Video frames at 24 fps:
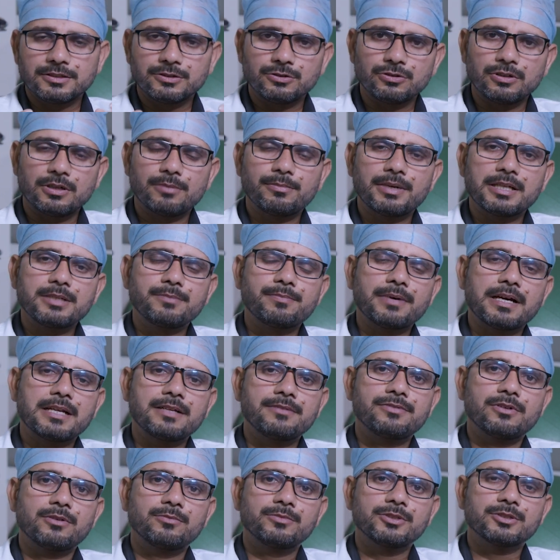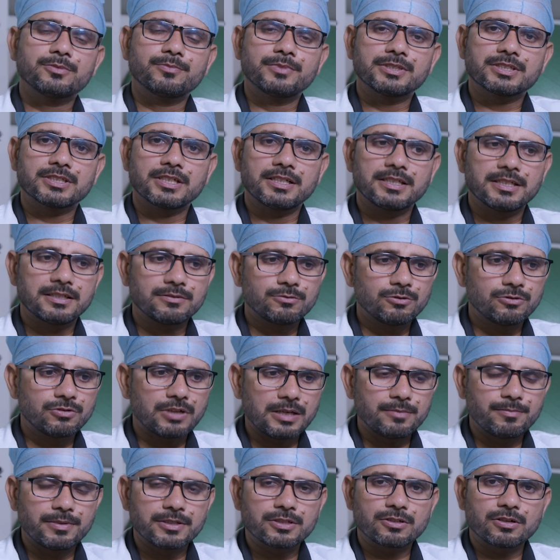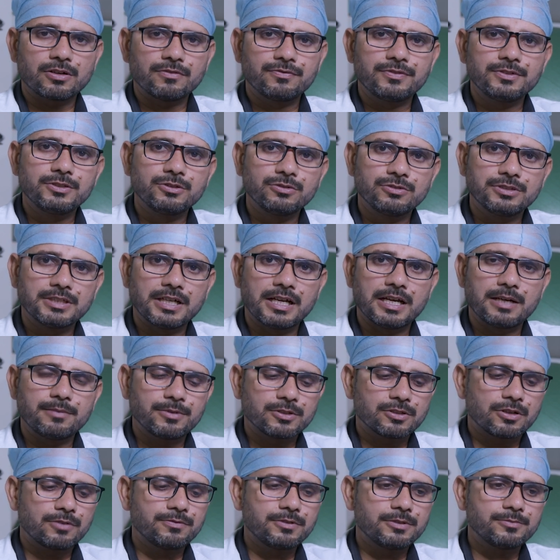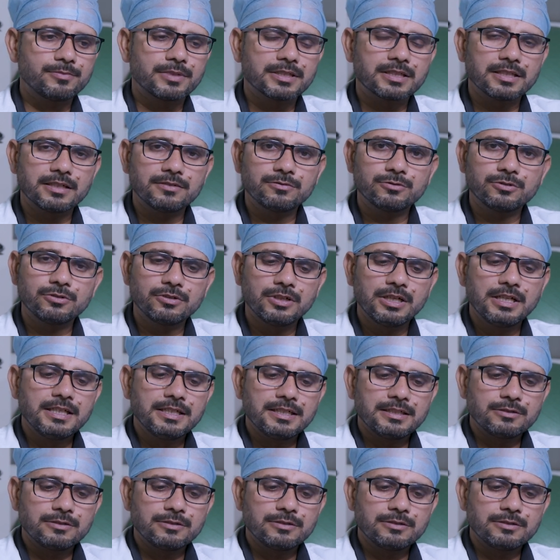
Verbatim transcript: जो हमारी पायरिफॉर्मिस मसल है वो हाइपरट्रॉफिड हो जाए हाइपरट्रॉफिड मतलब वो